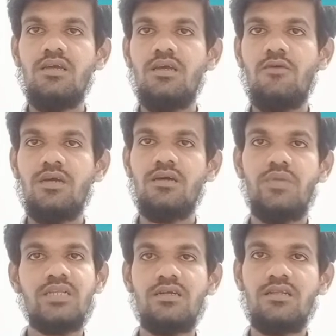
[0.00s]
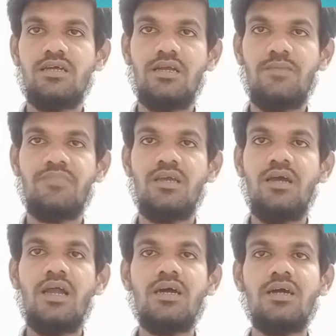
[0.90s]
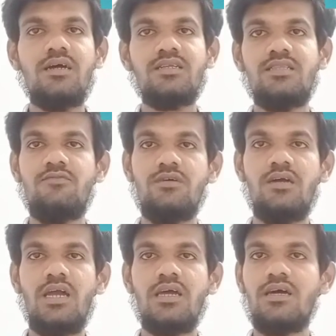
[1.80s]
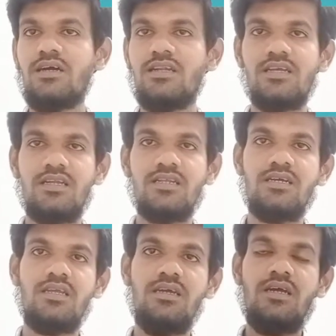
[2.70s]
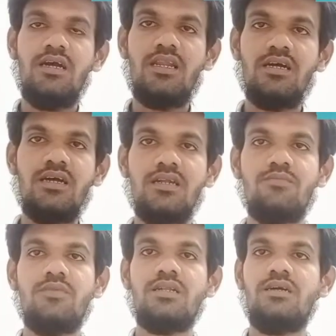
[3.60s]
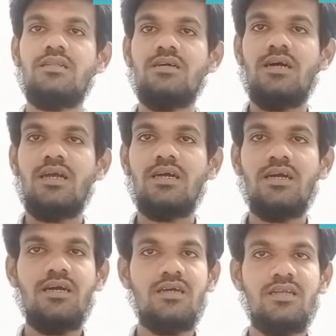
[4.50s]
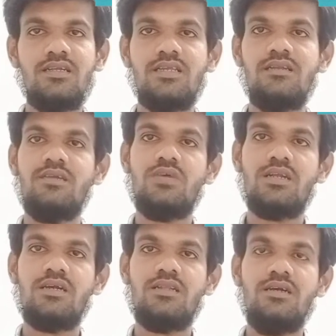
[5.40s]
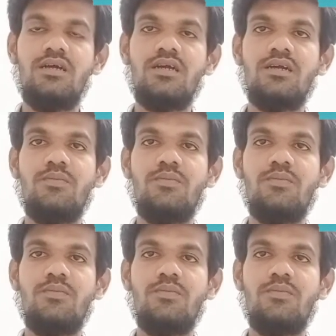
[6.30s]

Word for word: அவங்க பார்த்துக்கிட்டு இருக்காங்க அழகான தீவு அழகான கடற்கரை அழகான மண்கள் அழகான தென்னை மரங்கள் அங்கே